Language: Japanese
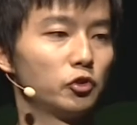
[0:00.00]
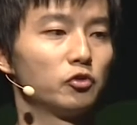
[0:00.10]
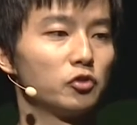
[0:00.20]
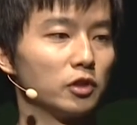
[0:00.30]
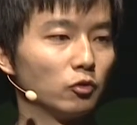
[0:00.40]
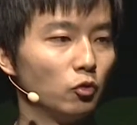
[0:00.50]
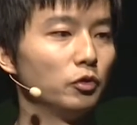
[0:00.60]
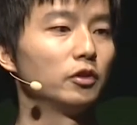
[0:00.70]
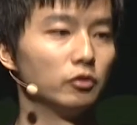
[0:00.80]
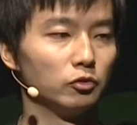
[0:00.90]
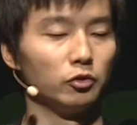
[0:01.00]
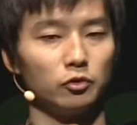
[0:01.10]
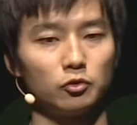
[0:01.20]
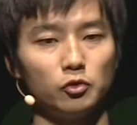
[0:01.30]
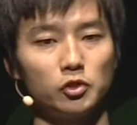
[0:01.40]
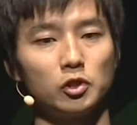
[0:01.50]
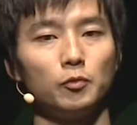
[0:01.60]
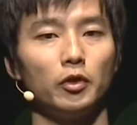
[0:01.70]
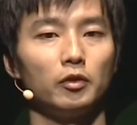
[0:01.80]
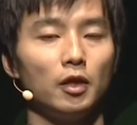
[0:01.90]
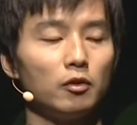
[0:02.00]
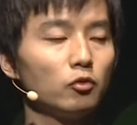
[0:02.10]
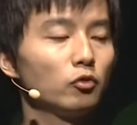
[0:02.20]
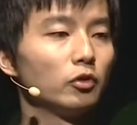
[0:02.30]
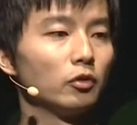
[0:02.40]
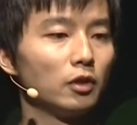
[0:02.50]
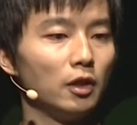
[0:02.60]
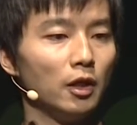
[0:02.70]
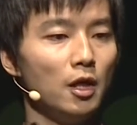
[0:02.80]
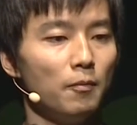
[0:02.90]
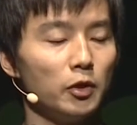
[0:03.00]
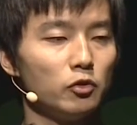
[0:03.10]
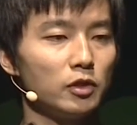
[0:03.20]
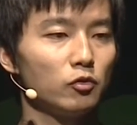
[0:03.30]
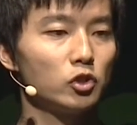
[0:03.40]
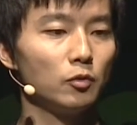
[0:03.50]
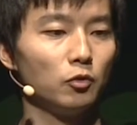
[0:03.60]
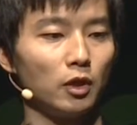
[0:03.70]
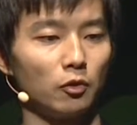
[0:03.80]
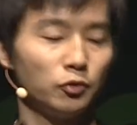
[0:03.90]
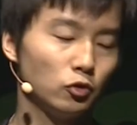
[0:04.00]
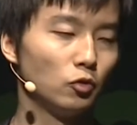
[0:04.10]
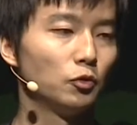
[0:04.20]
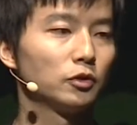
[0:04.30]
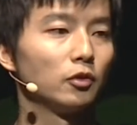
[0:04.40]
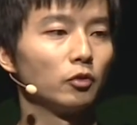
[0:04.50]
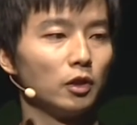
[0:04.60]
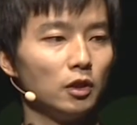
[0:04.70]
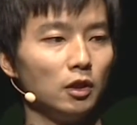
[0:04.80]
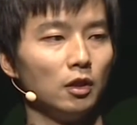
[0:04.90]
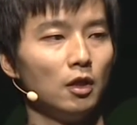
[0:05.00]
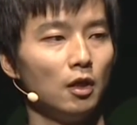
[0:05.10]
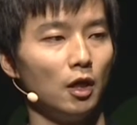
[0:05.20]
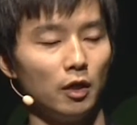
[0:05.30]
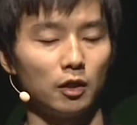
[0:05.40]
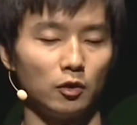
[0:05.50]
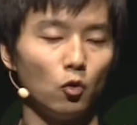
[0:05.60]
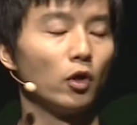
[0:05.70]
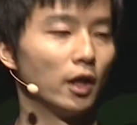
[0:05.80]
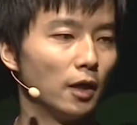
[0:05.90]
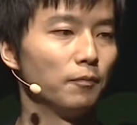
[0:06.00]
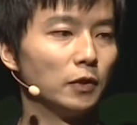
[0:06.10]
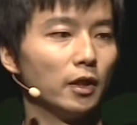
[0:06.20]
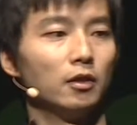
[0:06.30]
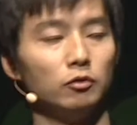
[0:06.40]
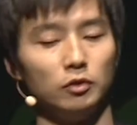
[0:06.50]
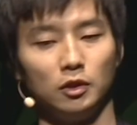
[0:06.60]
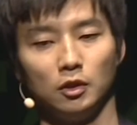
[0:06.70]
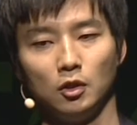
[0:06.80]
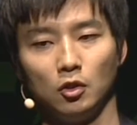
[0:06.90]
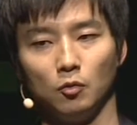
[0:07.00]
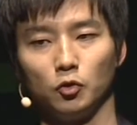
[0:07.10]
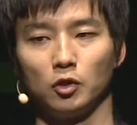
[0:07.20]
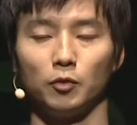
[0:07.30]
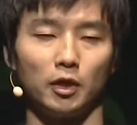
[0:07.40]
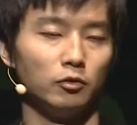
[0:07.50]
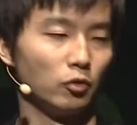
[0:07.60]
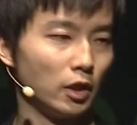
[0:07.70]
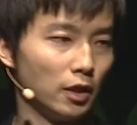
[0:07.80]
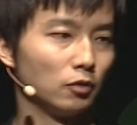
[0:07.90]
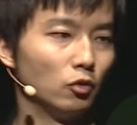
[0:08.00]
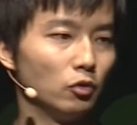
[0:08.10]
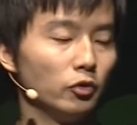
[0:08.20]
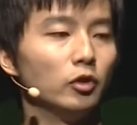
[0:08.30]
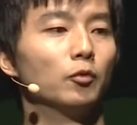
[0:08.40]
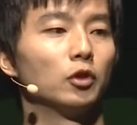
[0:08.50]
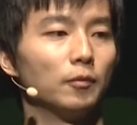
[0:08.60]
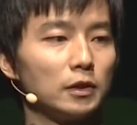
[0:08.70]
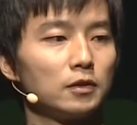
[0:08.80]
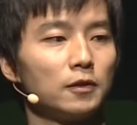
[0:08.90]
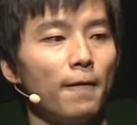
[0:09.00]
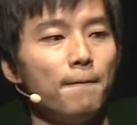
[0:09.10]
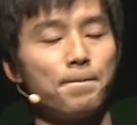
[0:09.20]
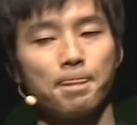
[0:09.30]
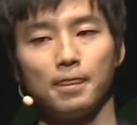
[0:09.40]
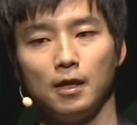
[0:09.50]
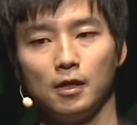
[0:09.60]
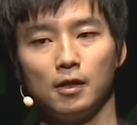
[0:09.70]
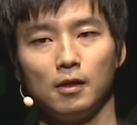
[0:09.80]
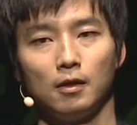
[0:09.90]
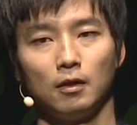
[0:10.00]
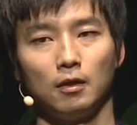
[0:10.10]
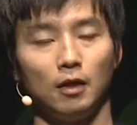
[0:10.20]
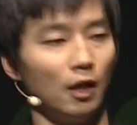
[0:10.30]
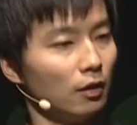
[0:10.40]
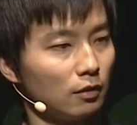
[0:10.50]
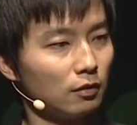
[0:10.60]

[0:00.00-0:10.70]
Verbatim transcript: シュ通知が飛んでくるっていうそういう仕組みをやることによって、まあ、ユーザーとしてもなんかふと思った時にあなんか行こうかなみたいなふうに思ってもらうのかなというふうに思ってます。であ